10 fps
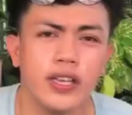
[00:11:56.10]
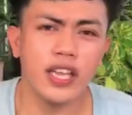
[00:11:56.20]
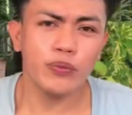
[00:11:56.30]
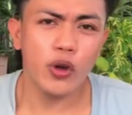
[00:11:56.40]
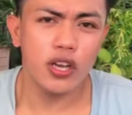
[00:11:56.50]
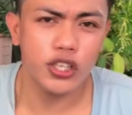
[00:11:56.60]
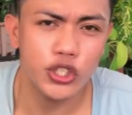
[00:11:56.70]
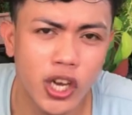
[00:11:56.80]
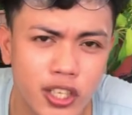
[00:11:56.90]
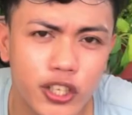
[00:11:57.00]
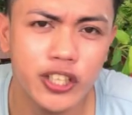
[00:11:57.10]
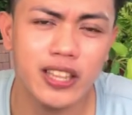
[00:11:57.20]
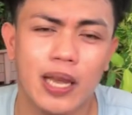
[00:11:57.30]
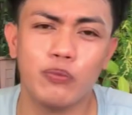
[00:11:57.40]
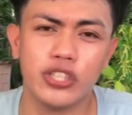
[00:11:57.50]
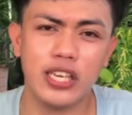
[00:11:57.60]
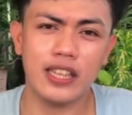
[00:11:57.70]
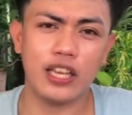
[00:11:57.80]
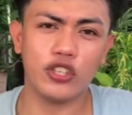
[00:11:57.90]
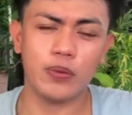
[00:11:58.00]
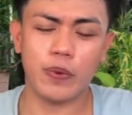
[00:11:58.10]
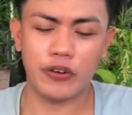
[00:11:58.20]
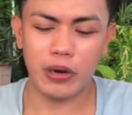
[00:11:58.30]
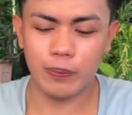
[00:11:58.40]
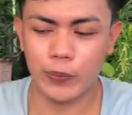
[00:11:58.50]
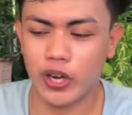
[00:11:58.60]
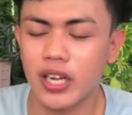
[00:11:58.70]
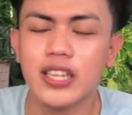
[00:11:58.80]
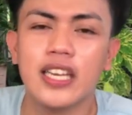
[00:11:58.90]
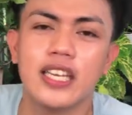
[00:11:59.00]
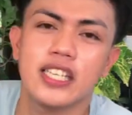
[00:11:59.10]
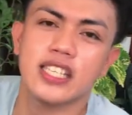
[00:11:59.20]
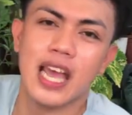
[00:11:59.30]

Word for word: ayan mga ka-jungle, natapos na din tayo sa pag-repot in this